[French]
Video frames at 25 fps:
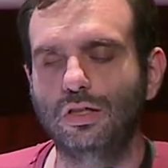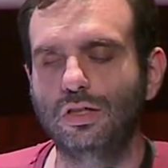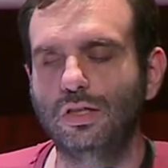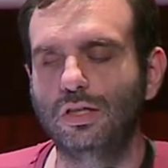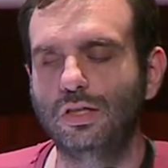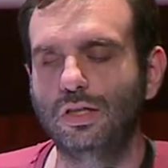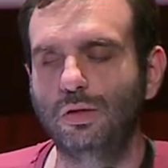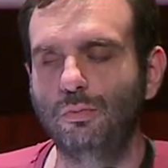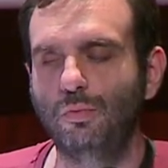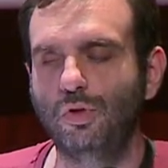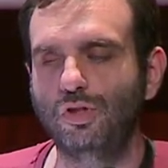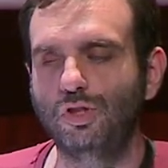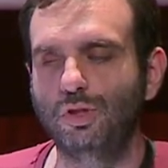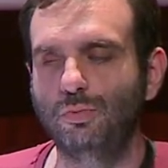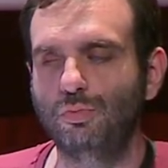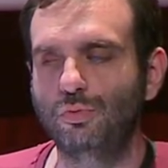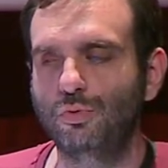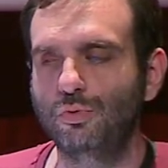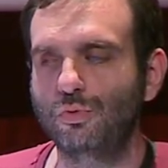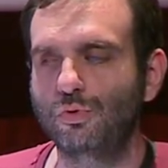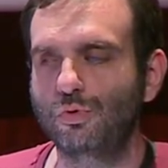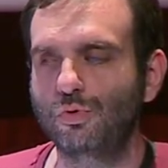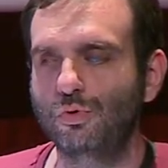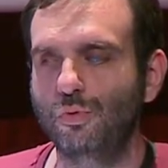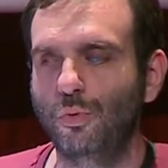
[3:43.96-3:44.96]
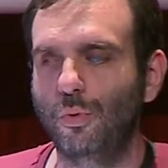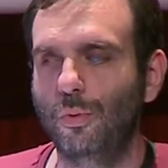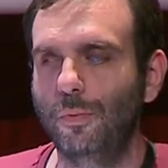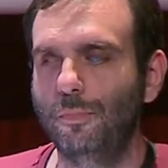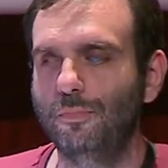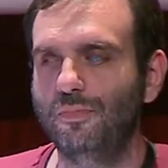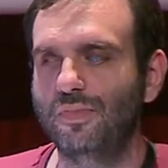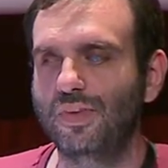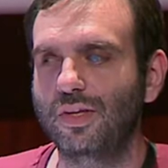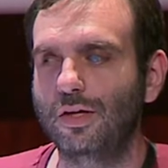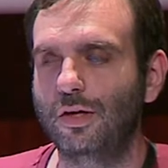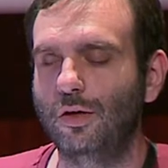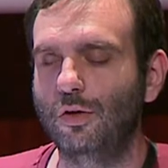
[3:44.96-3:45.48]
Et moi, j'ai plus de son.
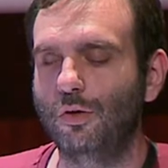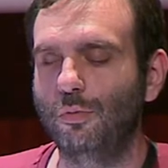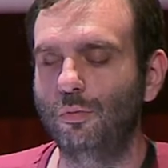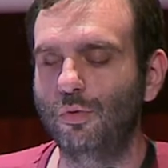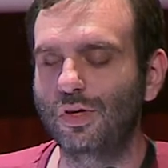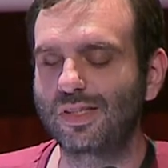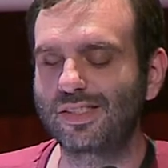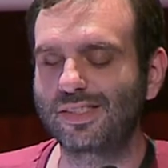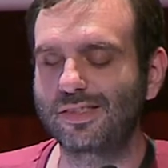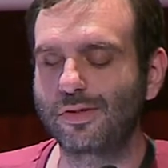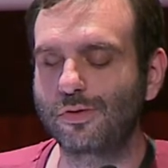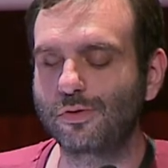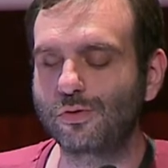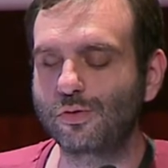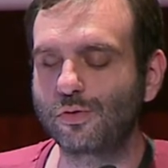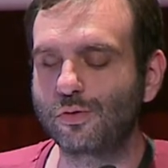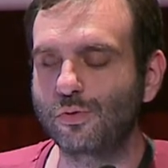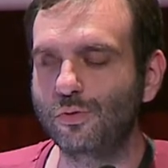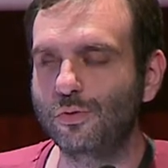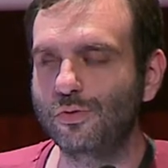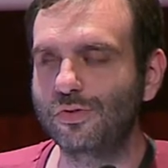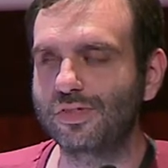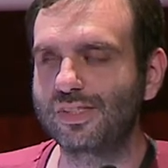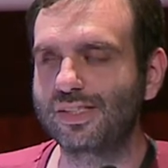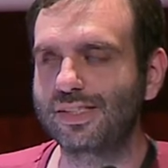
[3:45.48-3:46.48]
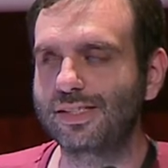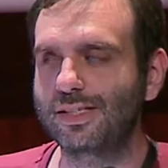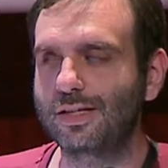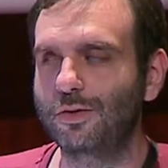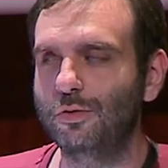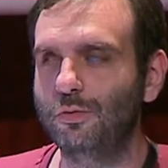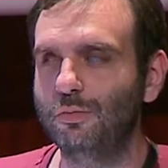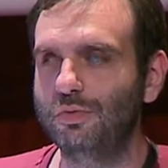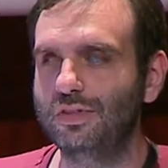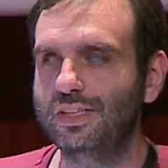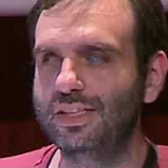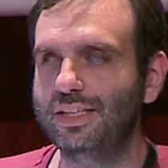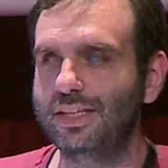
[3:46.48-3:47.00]
Alors moi, sans son, c'est
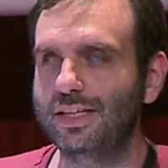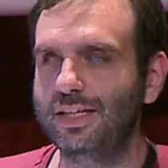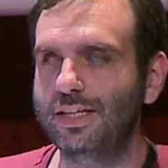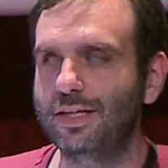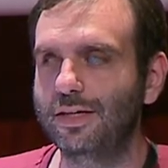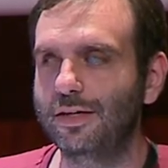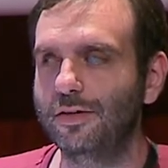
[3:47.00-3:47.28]
compliqué.